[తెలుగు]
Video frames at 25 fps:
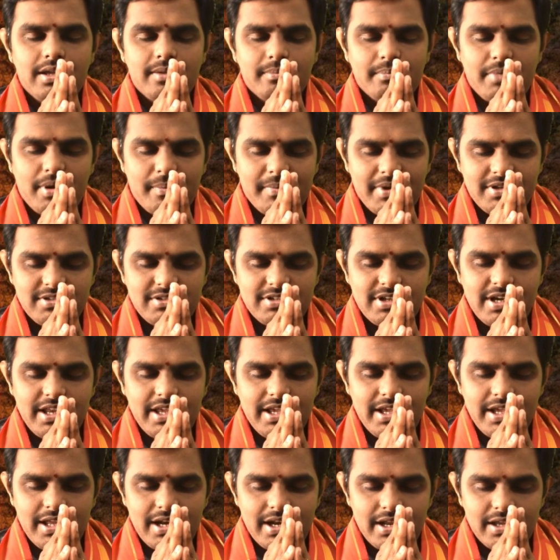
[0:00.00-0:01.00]
బ్రహ్మశ్రీ
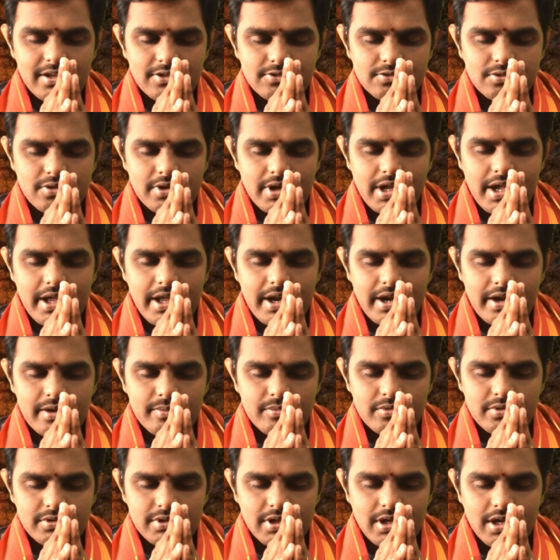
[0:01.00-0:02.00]
ఈరంకి
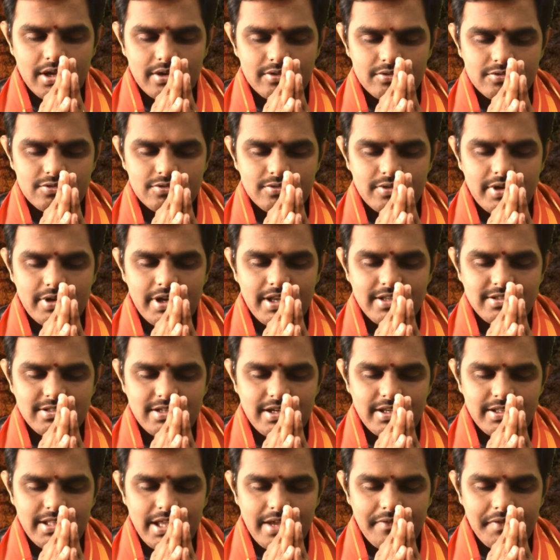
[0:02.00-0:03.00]
సూర్యనారాయణమూర్తి గారు సూర్యశ్రీ
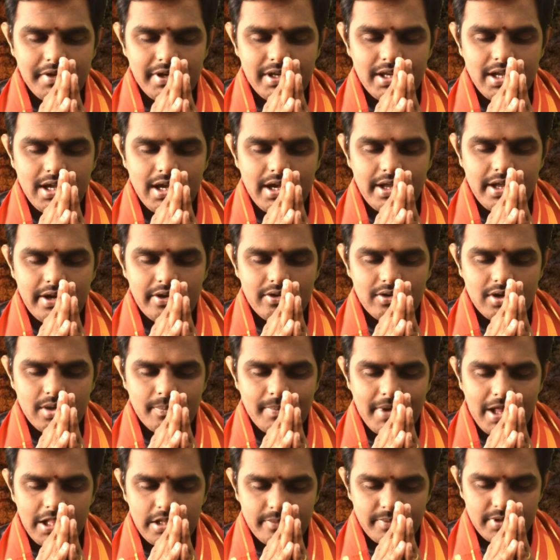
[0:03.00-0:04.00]
దైవజ్ఞ గారి యొక్క
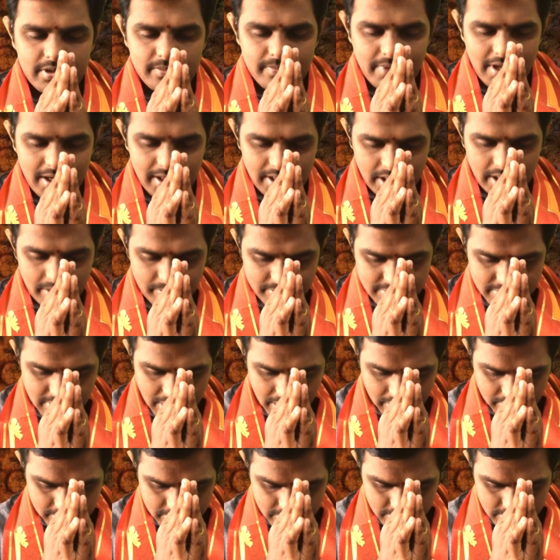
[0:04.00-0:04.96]
పాదపద్మాలకు నమస్కారం